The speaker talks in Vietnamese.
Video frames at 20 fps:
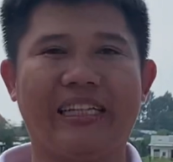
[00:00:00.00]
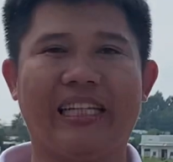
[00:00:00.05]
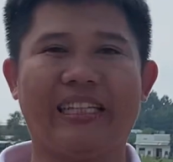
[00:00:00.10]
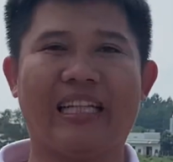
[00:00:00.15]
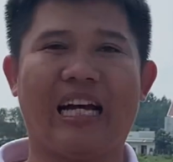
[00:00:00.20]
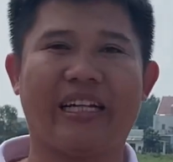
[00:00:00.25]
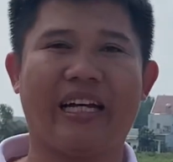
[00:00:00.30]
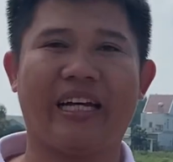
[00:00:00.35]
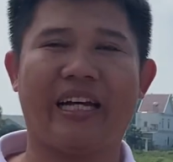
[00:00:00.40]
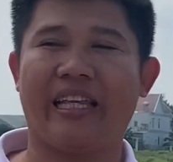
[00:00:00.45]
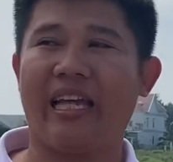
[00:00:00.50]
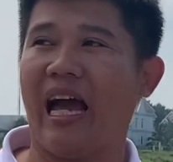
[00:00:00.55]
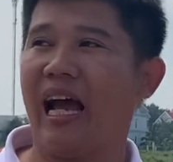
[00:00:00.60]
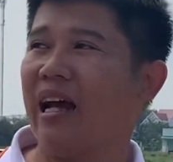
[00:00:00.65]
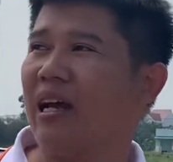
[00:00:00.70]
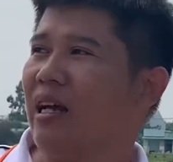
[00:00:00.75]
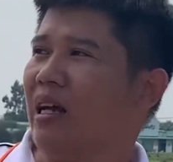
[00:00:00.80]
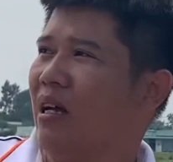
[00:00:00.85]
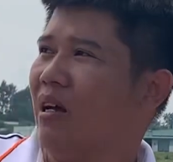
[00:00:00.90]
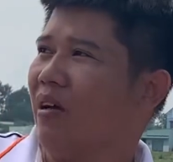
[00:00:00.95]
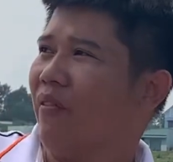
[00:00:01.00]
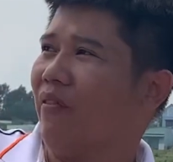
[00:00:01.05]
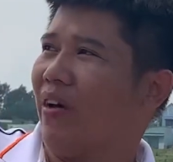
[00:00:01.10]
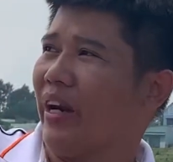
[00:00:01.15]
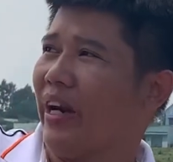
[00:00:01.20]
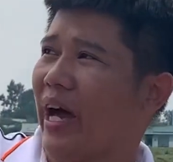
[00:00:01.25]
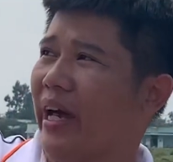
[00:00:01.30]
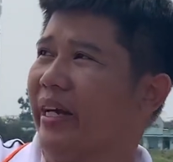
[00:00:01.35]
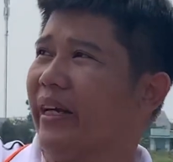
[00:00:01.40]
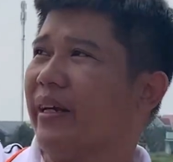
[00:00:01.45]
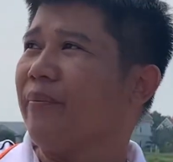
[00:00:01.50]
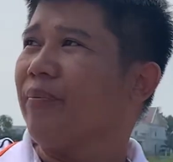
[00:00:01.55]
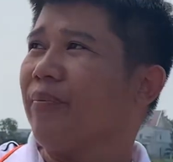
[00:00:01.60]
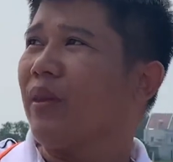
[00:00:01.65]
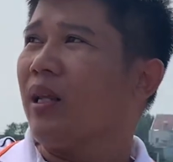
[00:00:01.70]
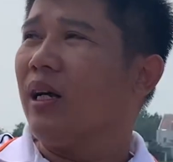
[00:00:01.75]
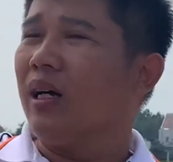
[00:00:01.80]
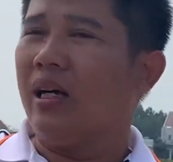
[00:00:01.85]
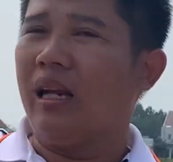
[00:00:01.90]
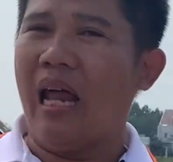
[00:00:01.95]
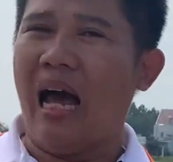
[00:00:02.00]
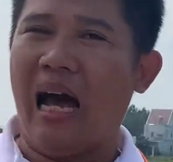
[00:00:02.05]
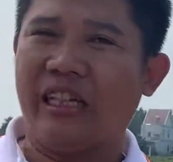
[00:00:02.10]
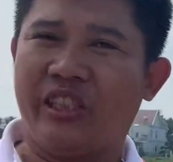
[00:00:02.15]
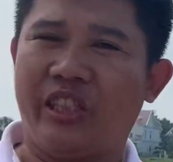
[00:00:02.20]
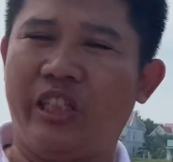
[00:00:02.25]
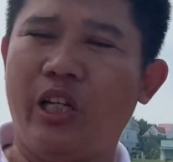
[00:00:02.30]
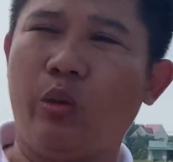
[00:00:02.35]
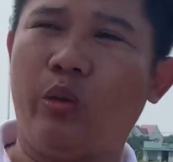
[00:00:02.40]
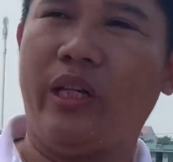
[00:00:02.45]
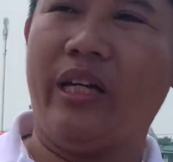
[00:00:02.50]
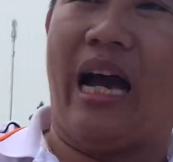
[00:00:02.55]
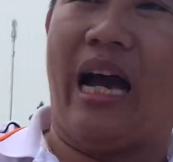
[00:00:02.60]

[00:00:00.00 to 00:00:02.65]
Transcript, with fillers: sẽ tăng nha cả nhà và đây là siêu thị